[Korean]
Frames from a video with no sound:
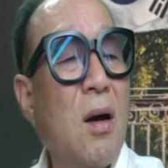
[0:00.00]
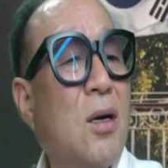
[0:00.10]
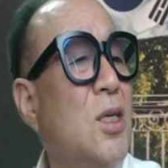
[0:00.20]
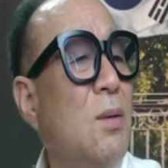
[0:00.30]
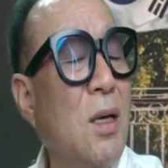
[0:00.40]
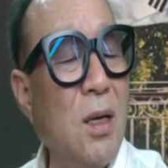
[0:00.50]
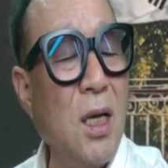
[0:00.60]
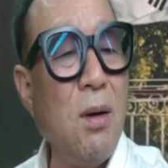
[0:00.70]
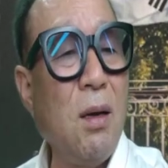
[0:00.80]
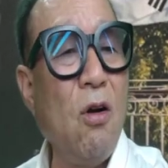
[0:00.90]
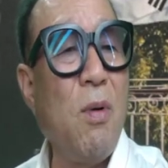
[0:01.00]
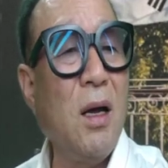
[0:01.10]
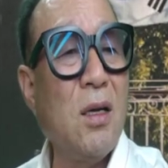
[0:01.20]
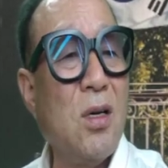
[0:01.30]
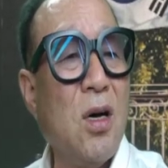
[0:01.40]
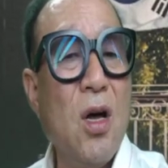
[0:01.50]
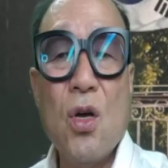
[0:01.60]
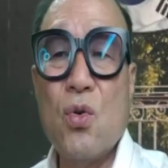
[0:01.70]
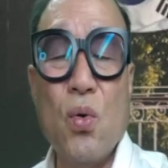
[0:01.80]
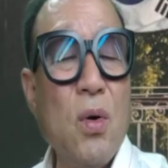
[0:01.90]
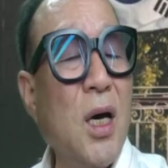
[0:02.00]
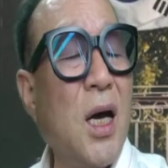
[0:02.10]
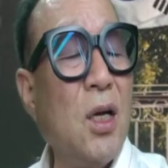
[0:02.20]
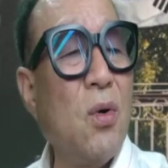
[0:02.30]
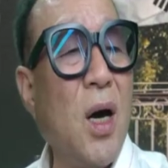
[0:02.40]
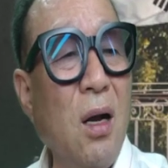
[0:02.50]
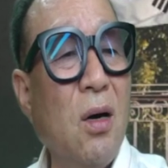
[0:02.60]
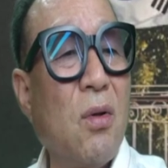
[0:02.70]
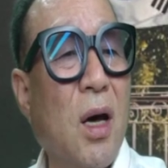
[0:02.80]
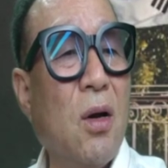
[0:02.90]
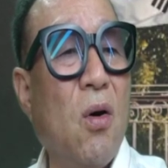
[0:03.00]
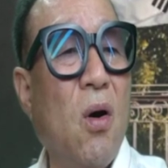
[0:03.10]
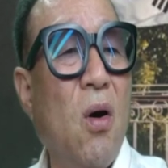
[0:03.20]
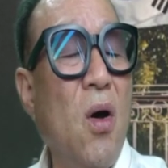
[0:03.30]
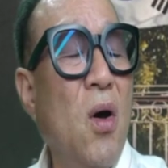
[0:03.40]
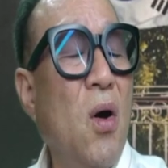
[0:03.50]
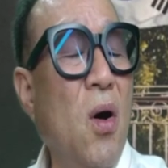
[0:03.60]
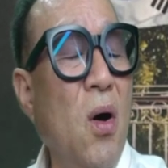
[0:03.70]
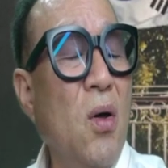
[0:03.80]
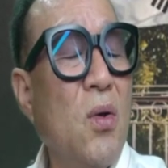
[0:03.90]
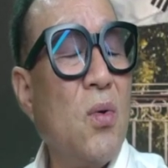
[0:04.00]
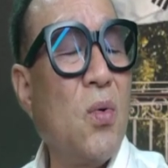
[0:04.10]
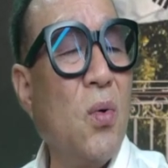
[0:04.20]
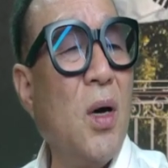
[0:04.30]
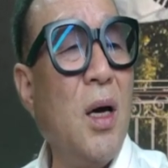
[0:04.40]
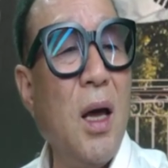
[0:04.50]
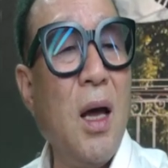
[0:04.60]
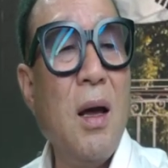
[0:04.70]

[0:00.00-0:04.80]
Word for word: 그 집에 200kg 밖에서 수거해가지고 가는 것도 아니고, 어? 수거해,